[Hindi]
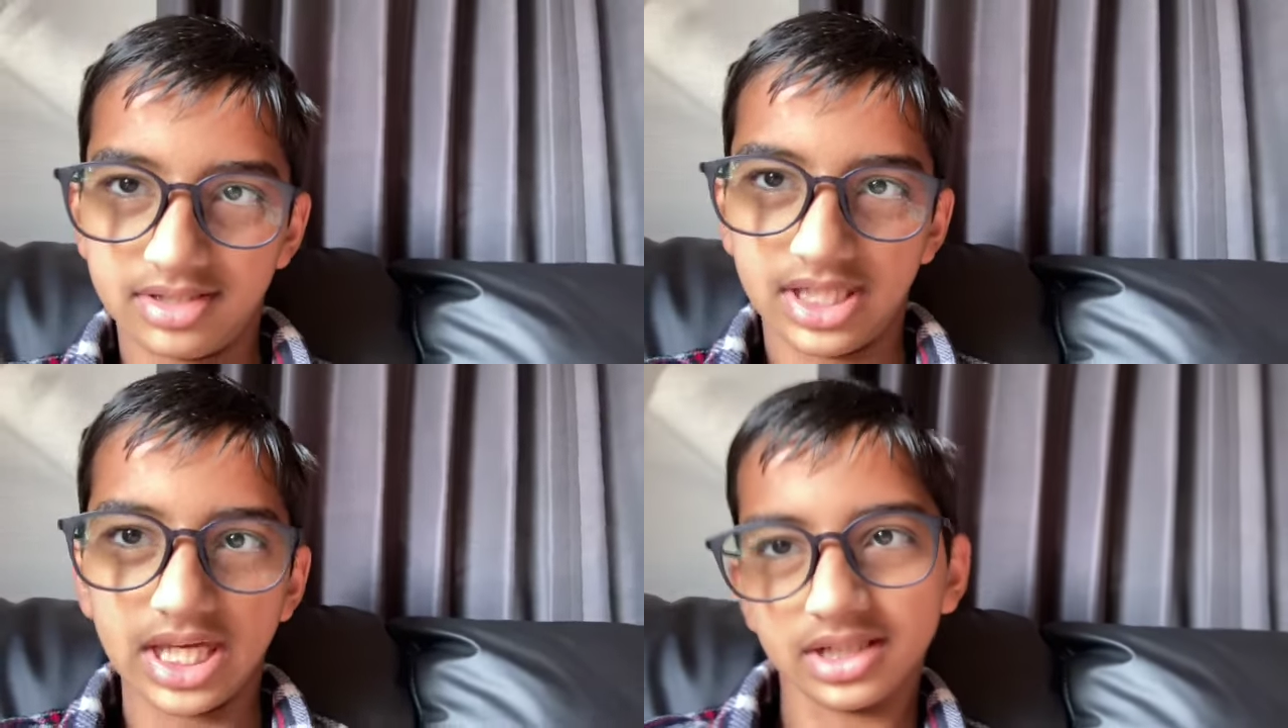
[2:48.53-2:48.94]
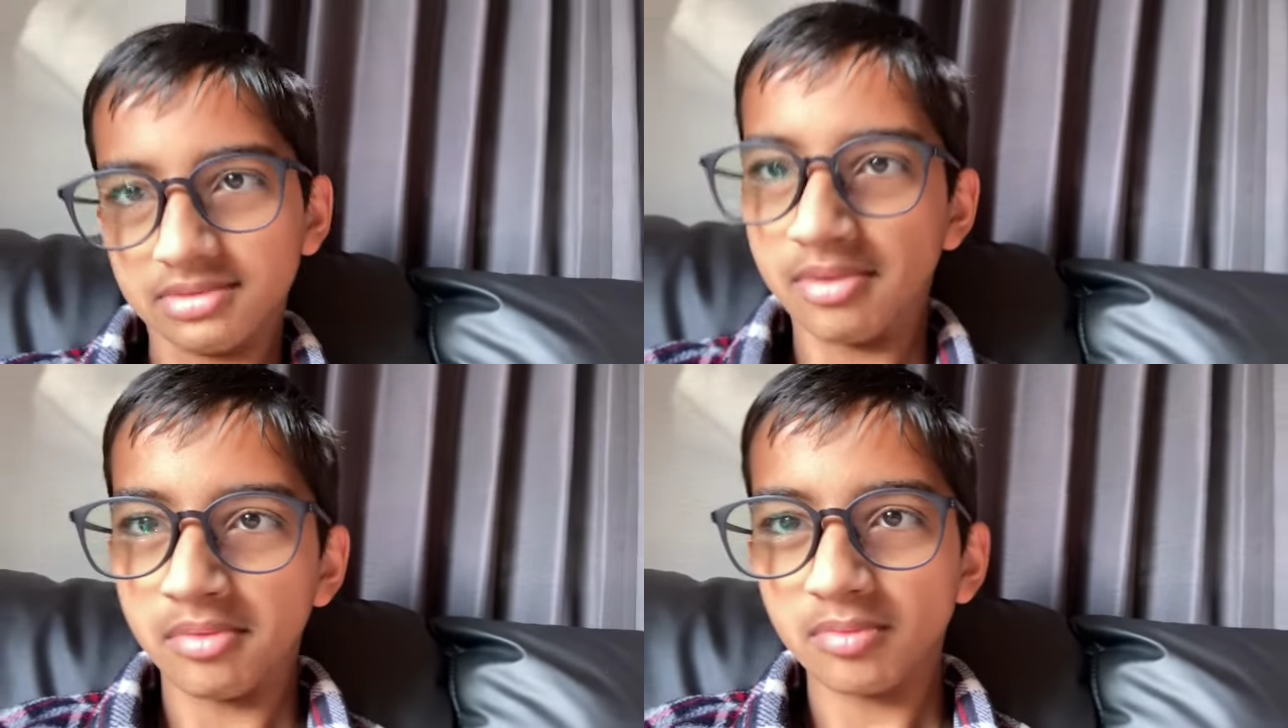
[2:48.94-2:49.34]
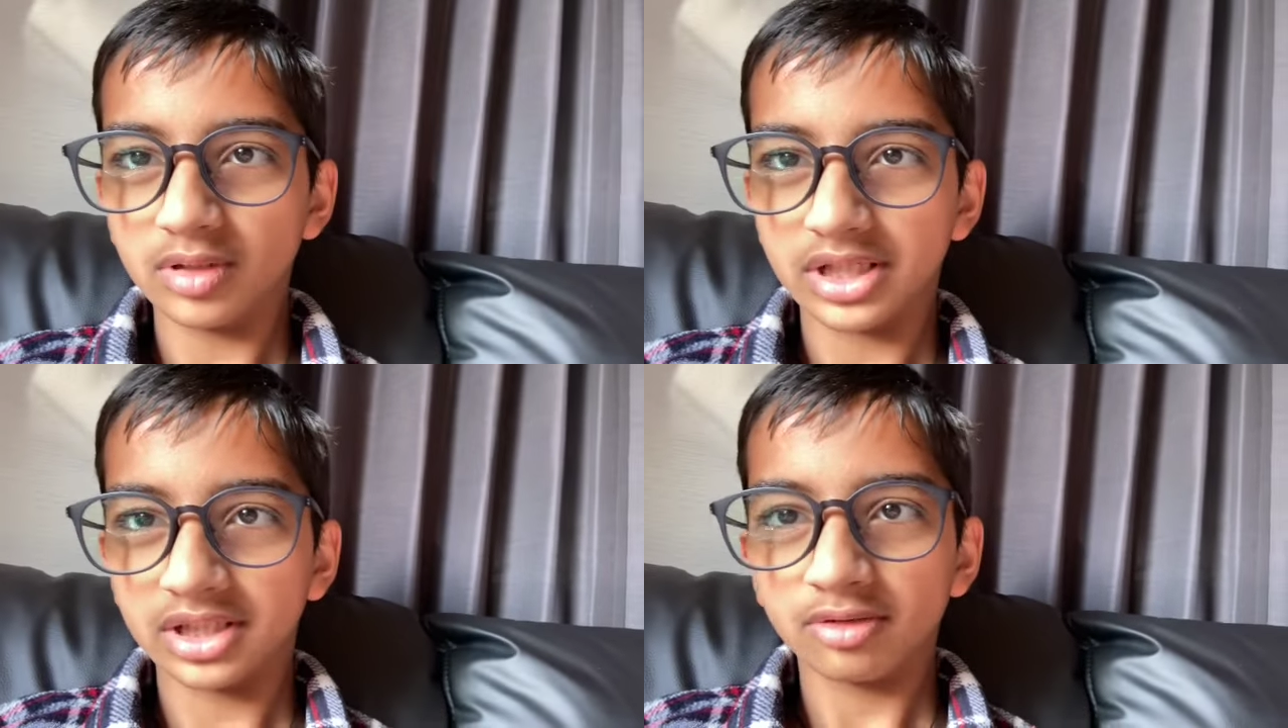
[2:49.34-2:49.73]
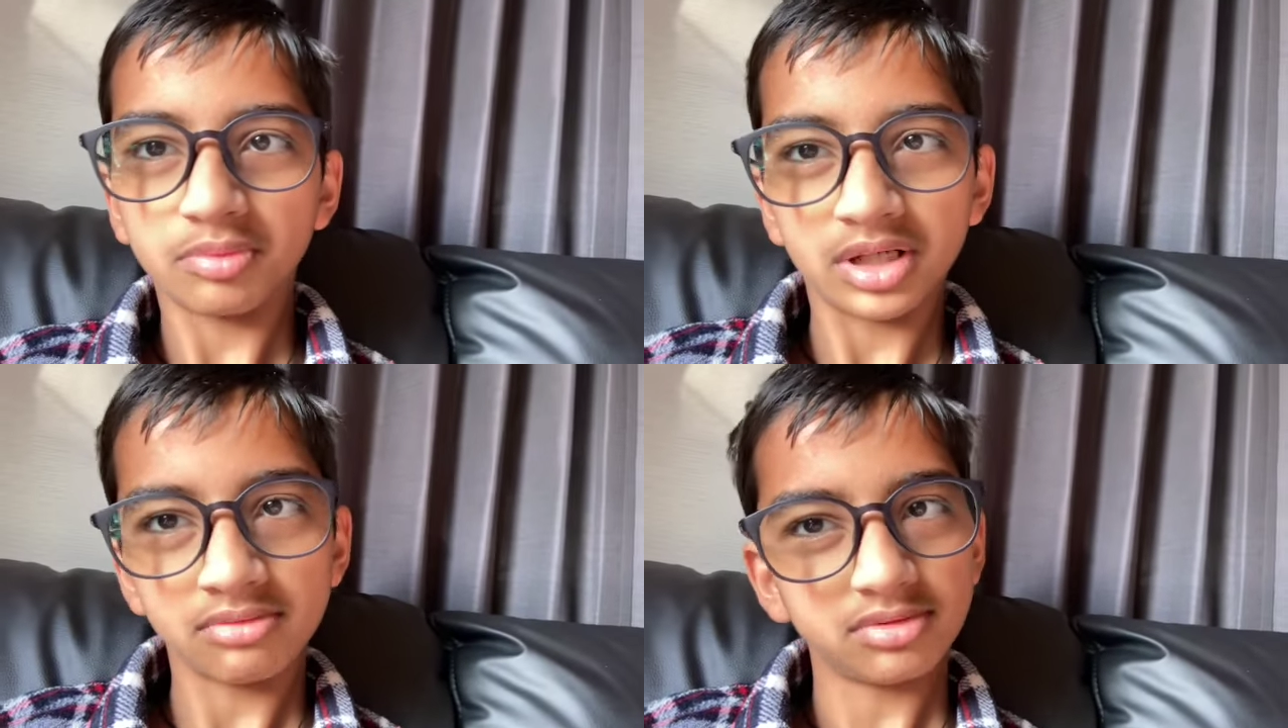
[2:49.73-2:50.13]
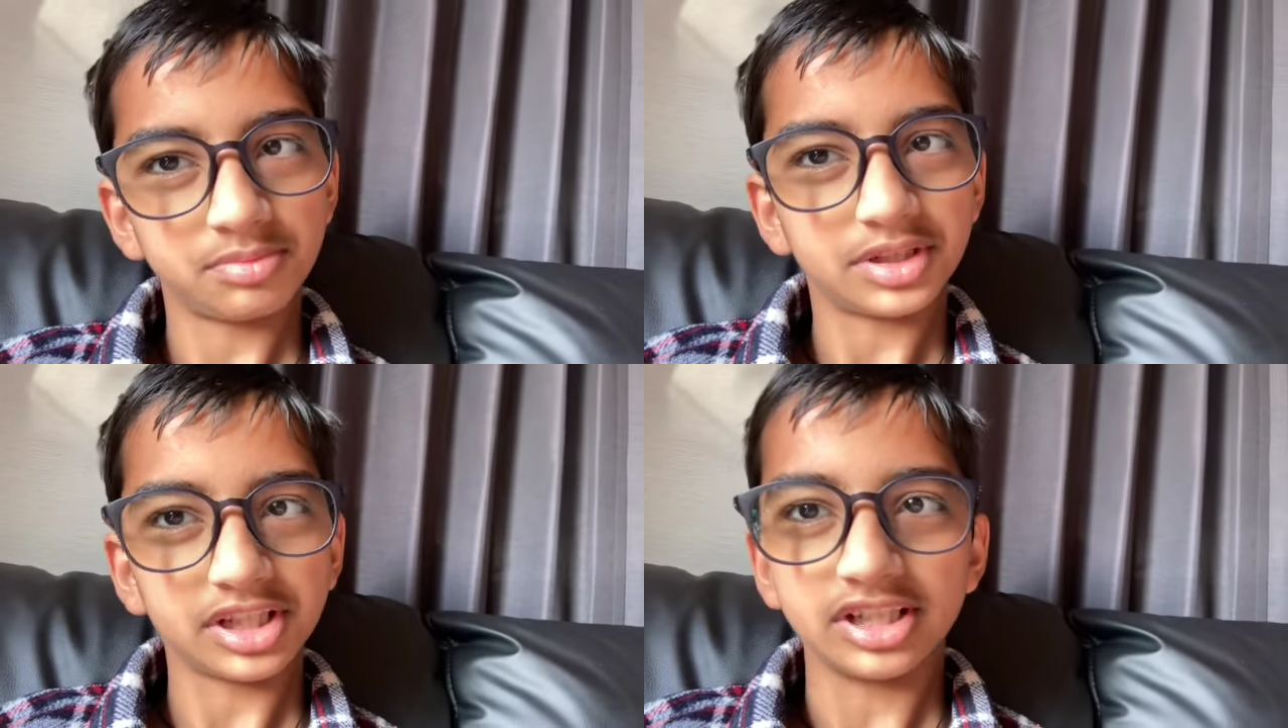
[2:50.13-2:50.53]
या अगर मम्मी बोलेगी तो पढ़ना भी
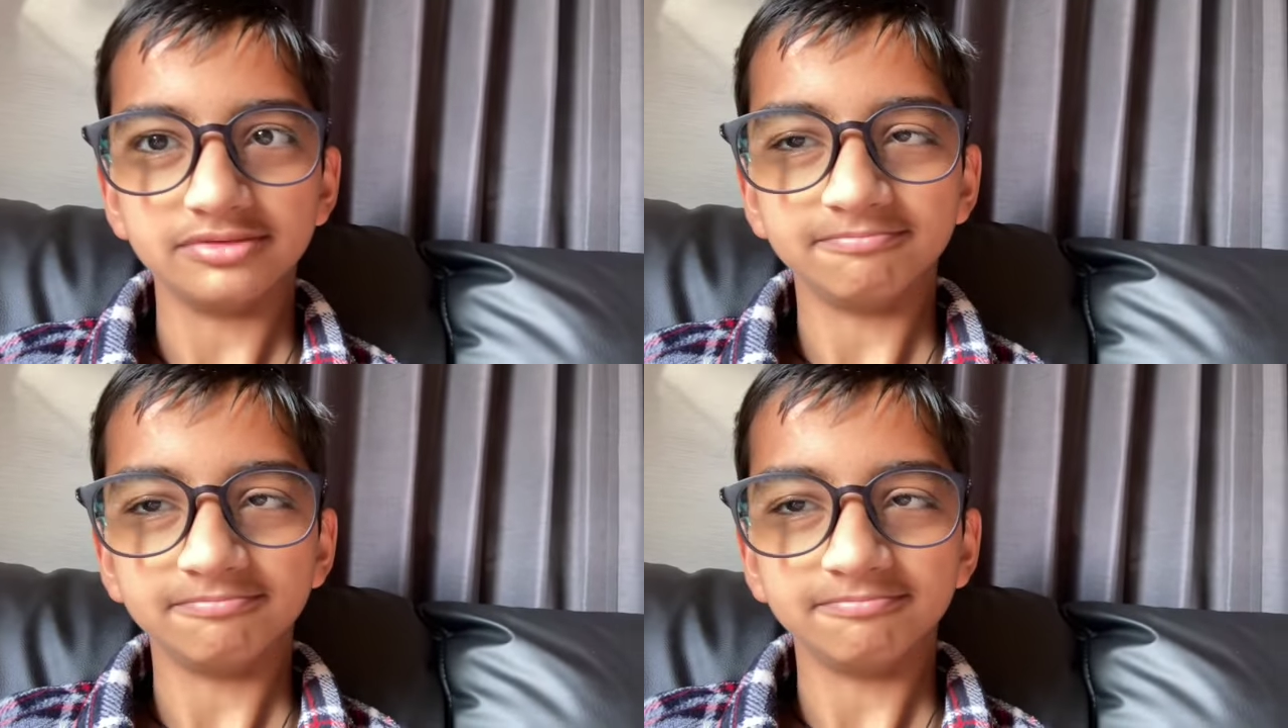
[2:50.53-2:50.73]
पड़ेगा